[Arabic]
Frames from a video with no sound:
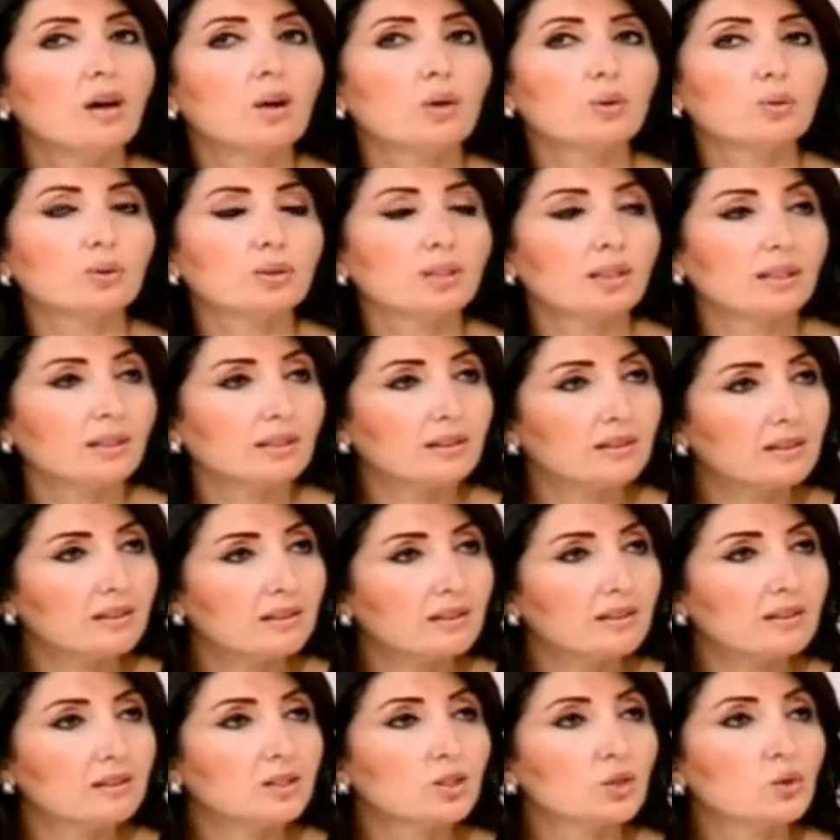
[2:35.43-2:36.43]

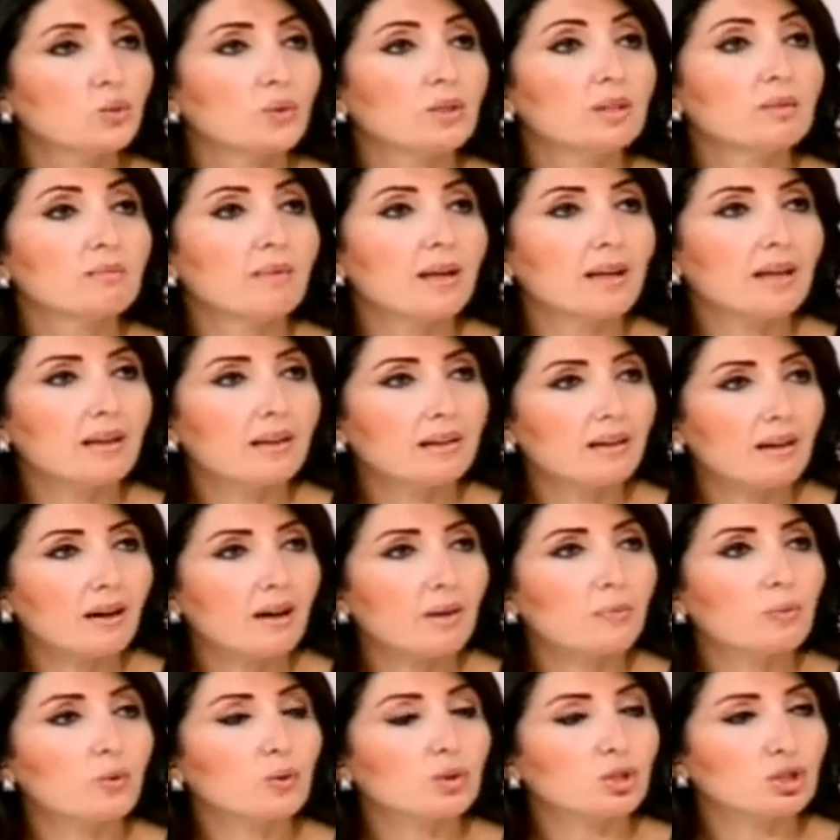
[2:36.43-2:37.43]
وتغنيش والميك
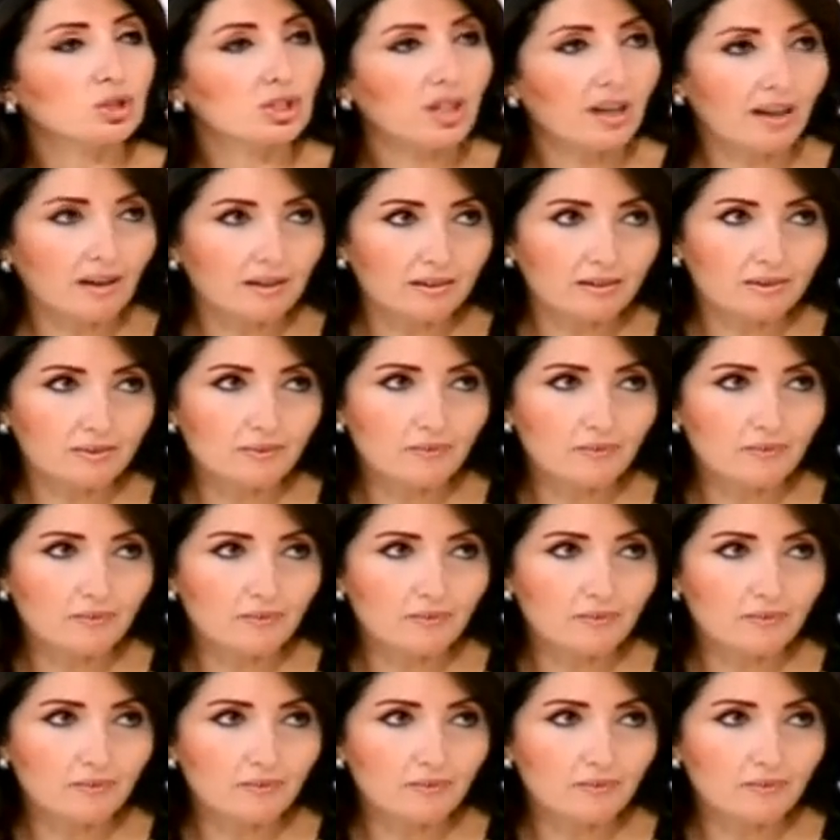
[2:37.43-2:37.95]
اب والشعر